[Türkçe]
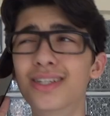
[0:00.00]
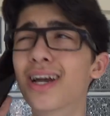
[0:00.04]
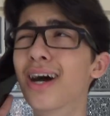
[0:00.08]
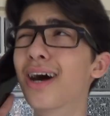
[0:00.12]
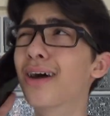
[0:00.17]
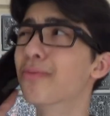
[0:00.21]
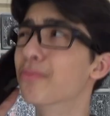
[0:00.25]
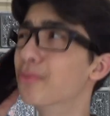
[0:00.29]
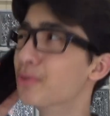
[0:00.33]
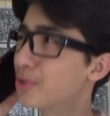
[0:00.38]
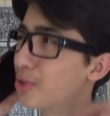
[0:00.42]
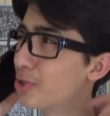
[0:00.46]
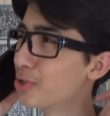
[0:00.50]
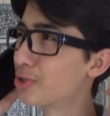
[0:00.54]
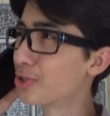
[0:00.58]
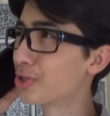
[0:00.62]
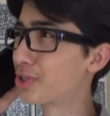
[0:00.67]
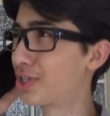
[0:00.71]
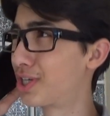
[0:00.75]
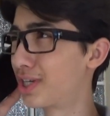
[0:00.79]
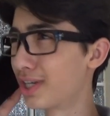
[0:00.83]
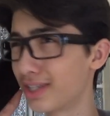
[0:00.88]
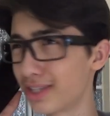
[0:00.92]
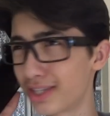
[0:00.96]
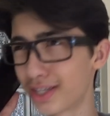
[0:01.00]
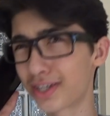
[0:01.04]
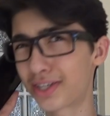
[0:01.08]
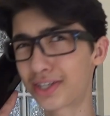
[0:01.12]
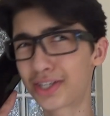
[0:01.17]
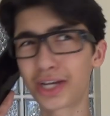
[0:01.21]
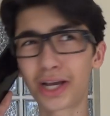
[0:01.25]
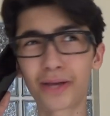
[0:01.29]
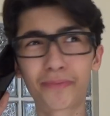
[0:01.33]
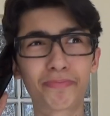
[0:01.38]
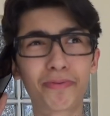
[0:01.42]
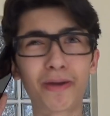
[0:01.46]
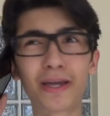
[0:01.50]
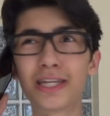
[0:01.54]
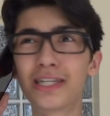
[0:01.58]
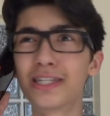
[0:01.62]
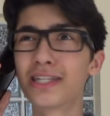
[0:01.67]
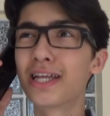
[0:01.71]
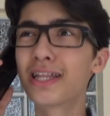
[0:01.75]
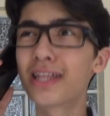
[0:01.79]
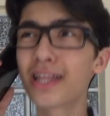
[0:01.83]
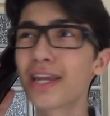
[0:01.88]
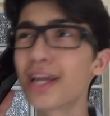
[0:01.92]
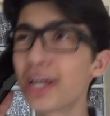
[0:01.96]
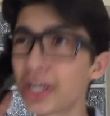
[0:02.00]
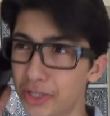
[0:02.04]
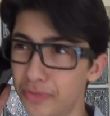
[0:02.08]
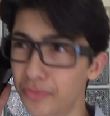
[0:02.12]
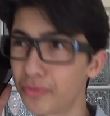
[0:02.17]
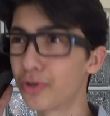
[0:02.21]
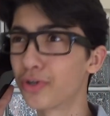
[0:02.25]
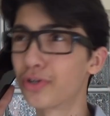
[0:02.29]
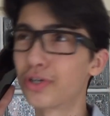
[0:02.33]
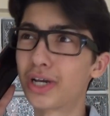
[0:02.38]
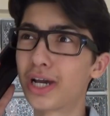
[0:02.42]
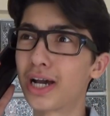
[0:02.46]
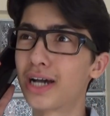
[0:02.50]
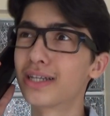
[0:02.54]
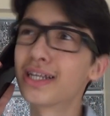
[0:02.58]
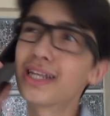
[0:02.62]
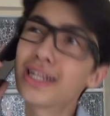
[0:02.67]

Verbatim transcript: Ya bu çocuk çıldırtacak beni. Neden açmıyor ya?